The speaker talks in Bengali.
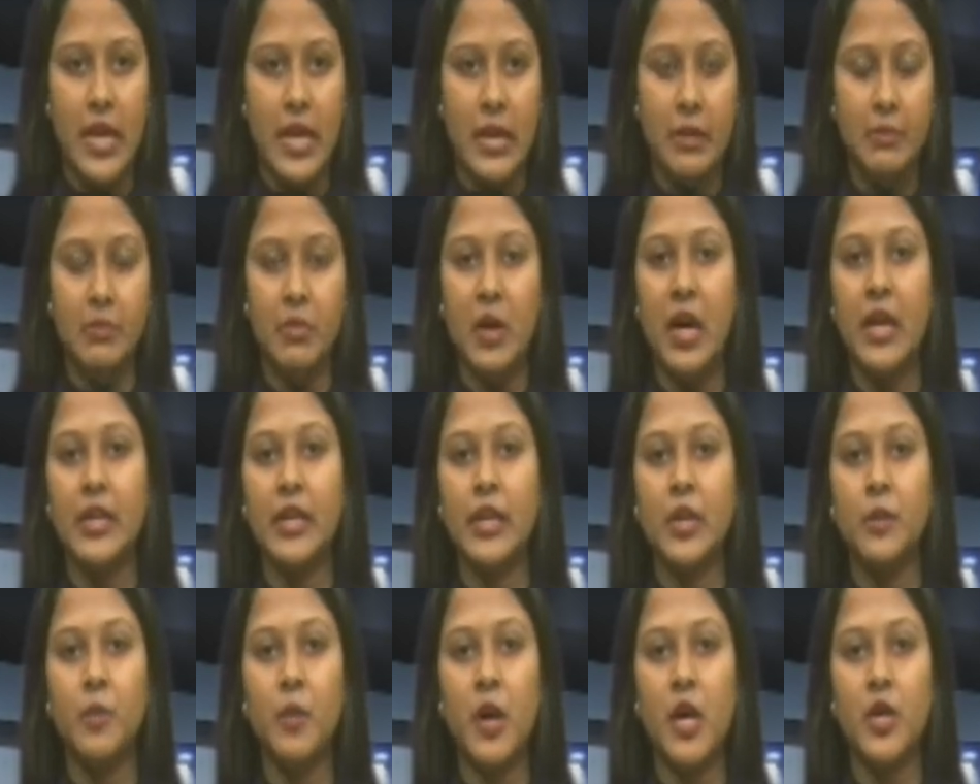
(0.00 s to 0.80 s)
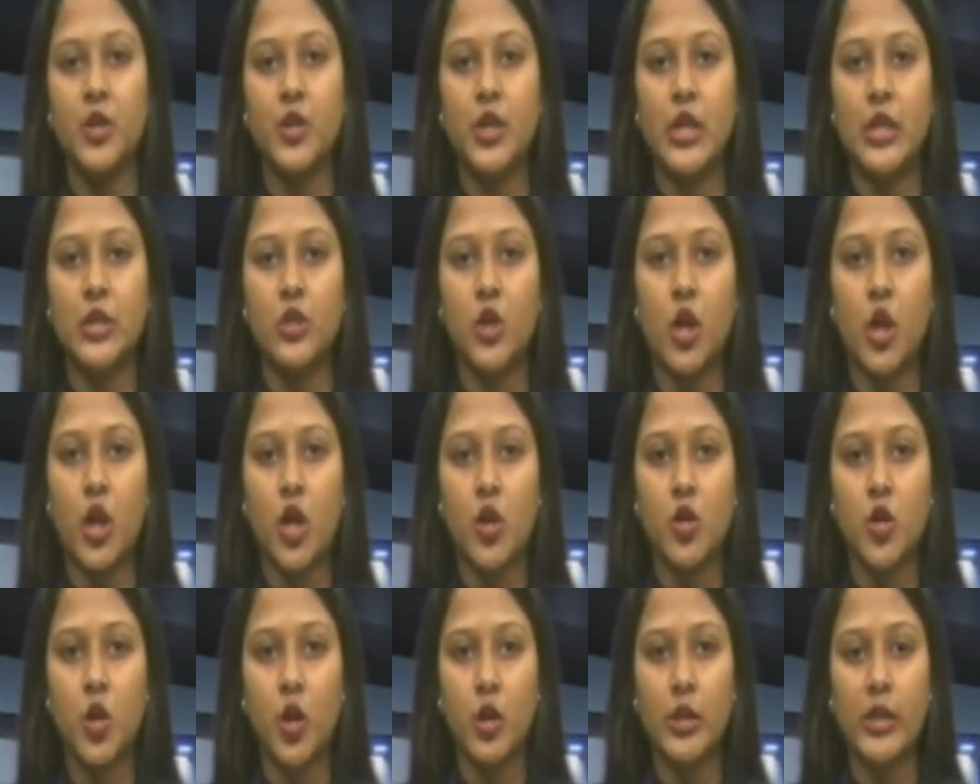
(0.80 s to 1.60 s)
বাড়ির পাশের
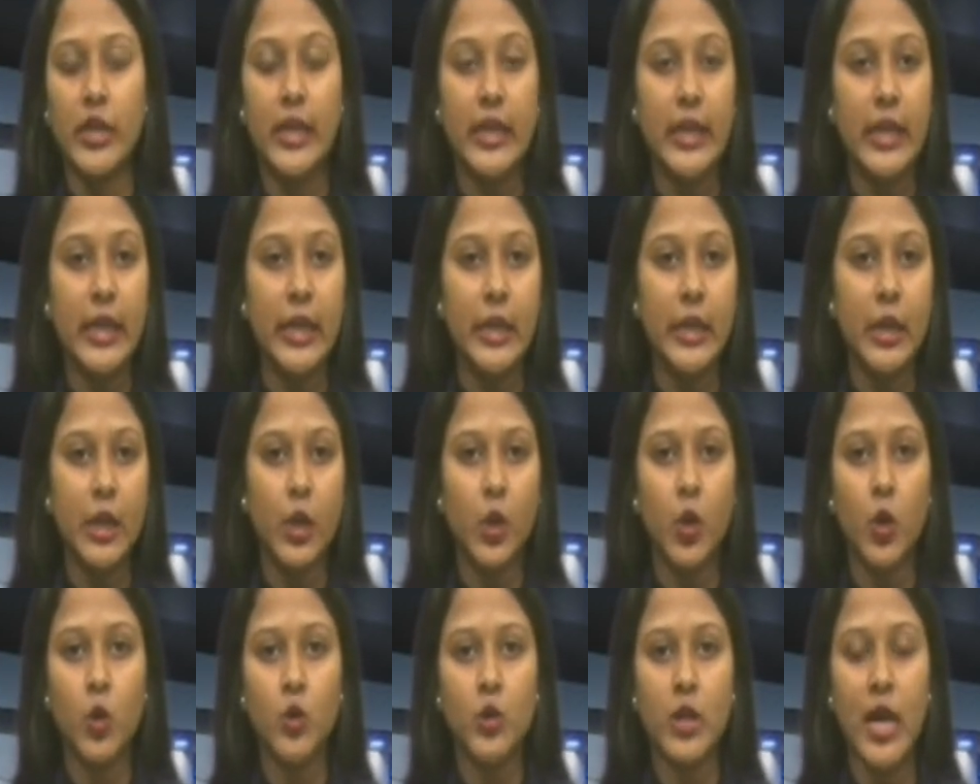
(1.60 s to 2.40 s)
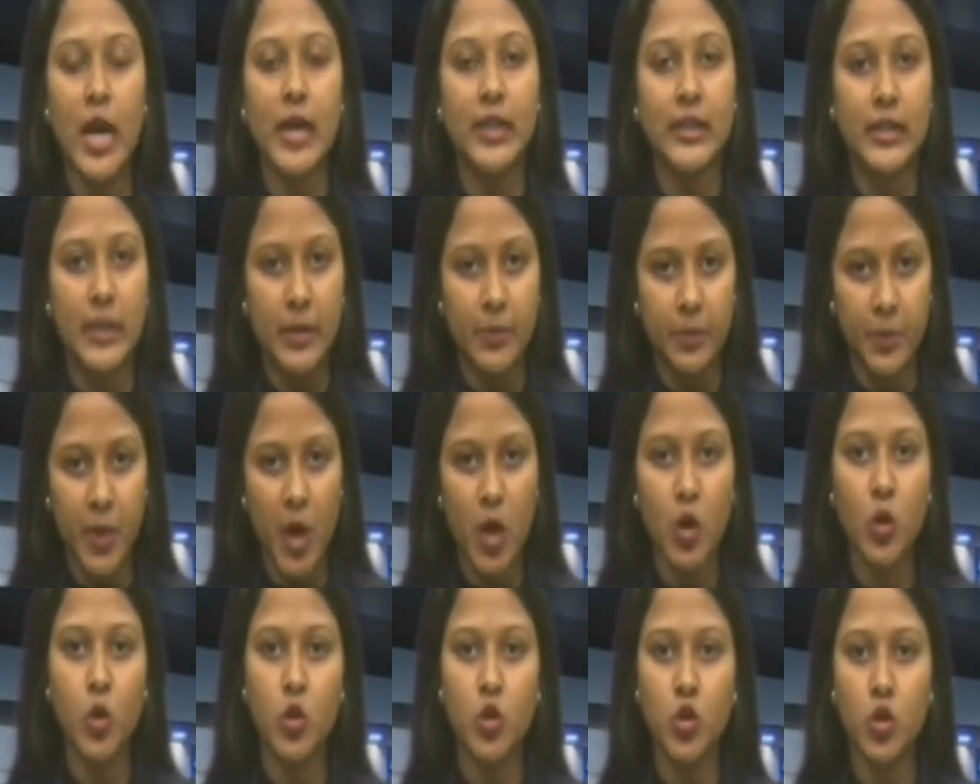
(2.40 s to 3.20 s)
জলাশয় থেকে নিখোঁজ এক
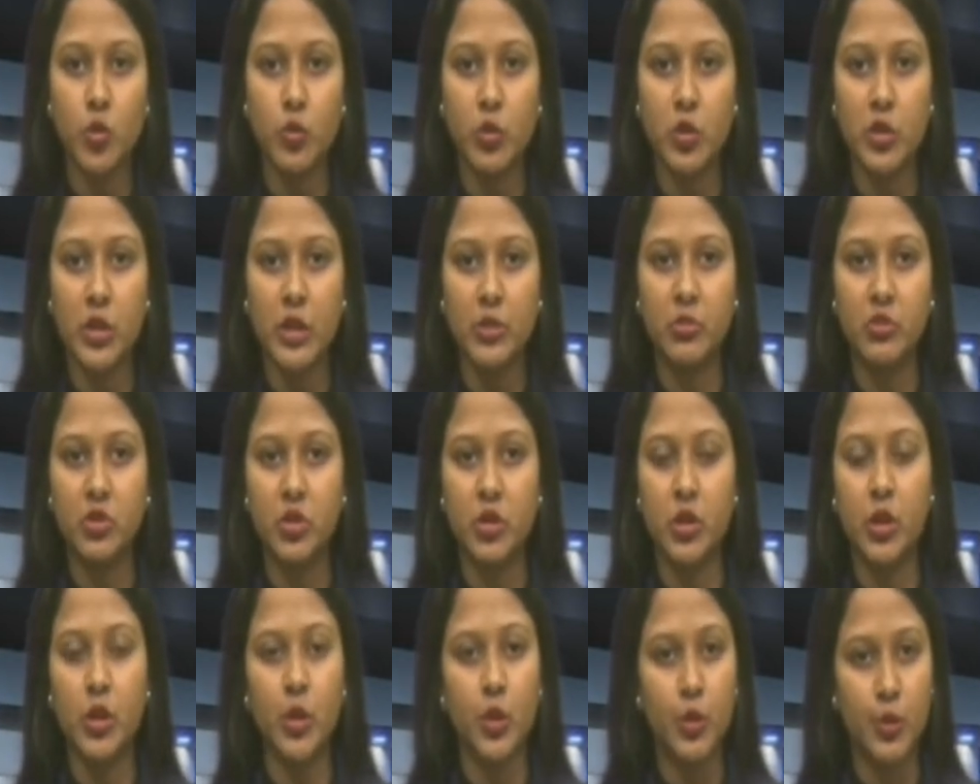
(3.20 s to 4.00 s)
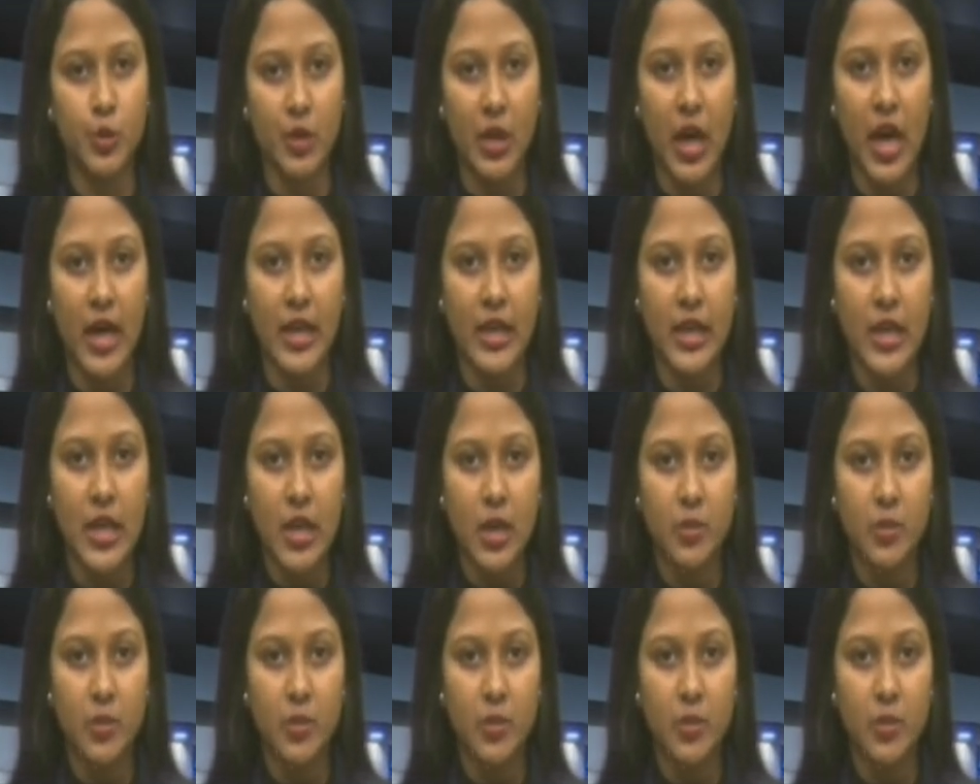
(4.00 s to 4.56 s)
দিব্যাঙ্গ যুবতীর মৃতদেহ উদ্ধার